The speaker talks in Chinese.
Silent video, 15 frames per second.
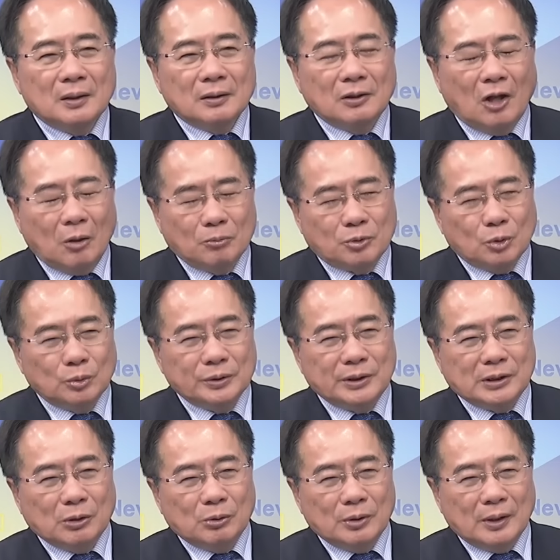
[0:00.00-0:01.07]
那我们就问
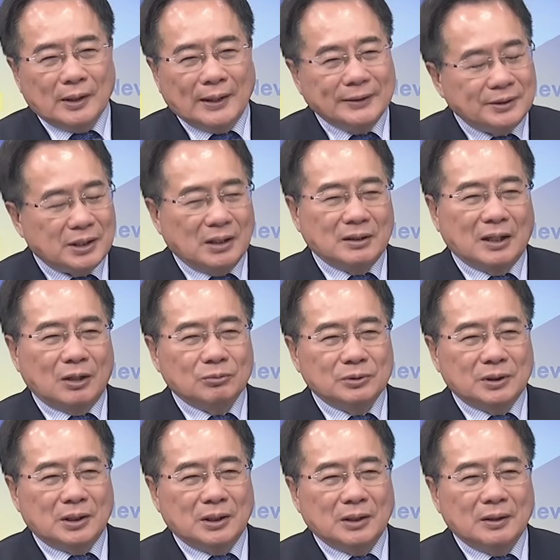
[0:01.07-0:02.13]
一个很简单的
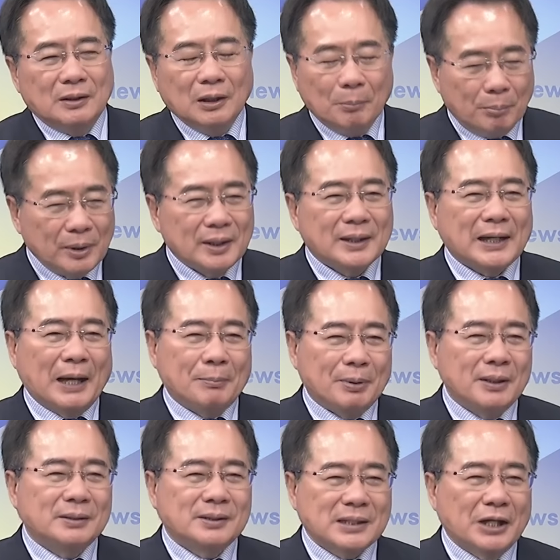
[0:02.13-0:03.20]
问题，能不能改
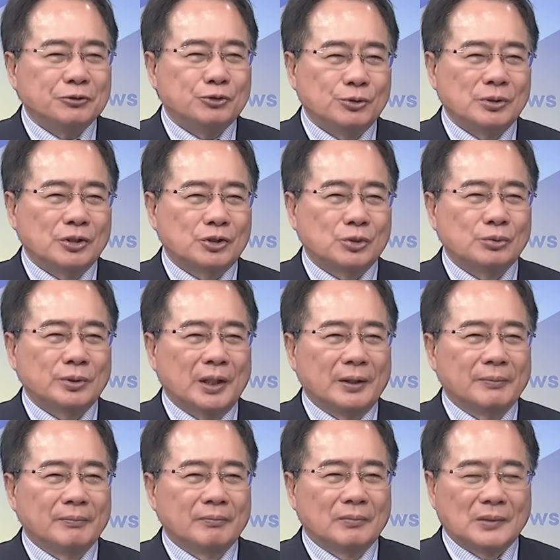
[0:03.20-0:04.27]
变战局的输赢？
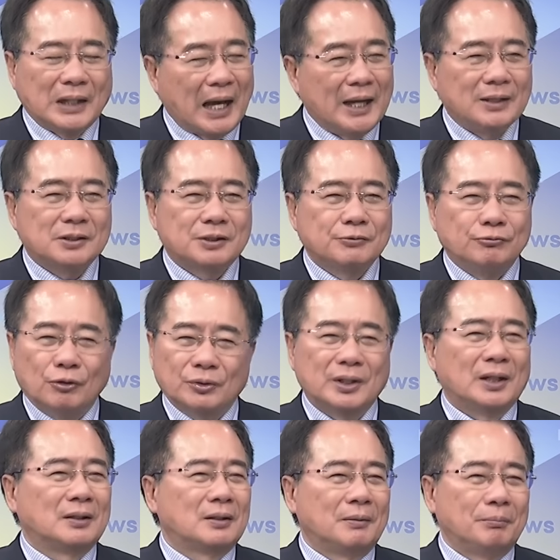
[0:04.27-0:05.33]
答案是否
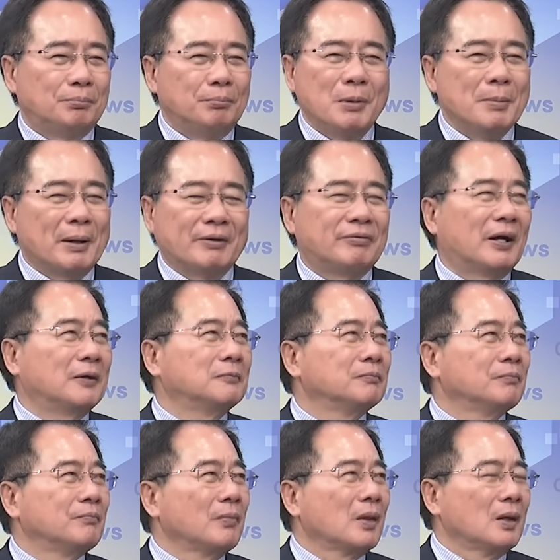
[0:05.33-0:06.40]
定的，没办法。
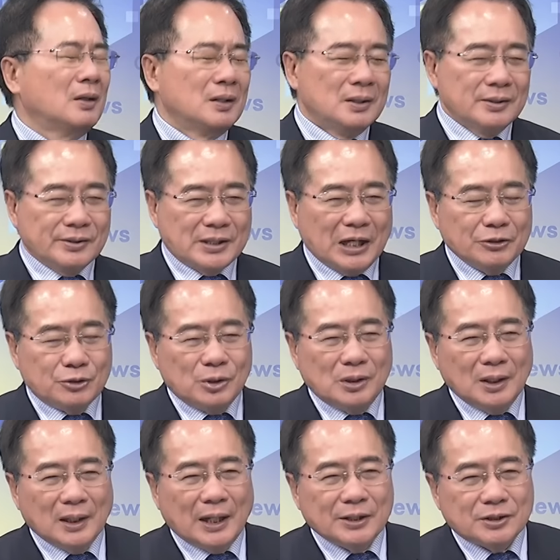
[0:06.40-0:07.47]
战局
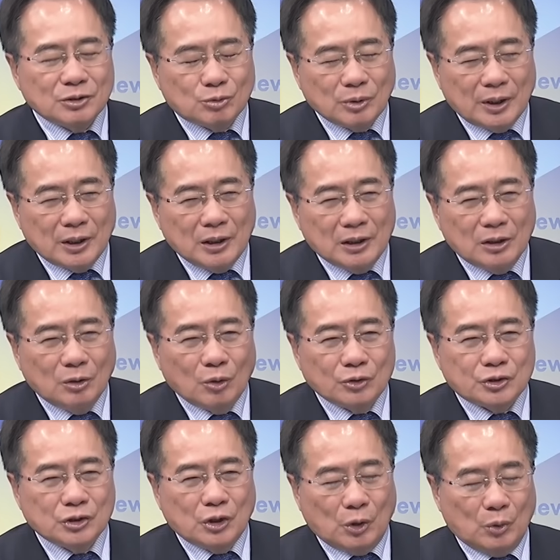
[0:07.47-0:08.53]
仍然是对俄罗
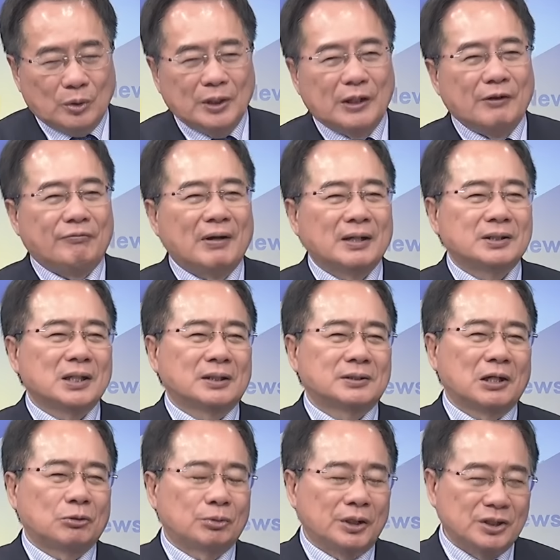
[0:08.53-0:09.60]
斯有利的方向
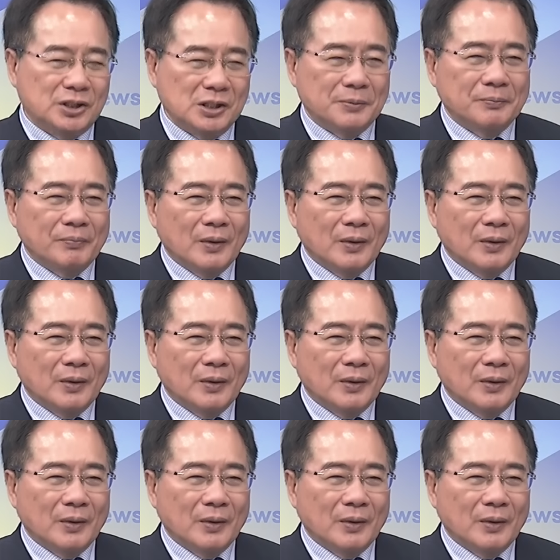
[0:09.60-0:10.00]
在推进。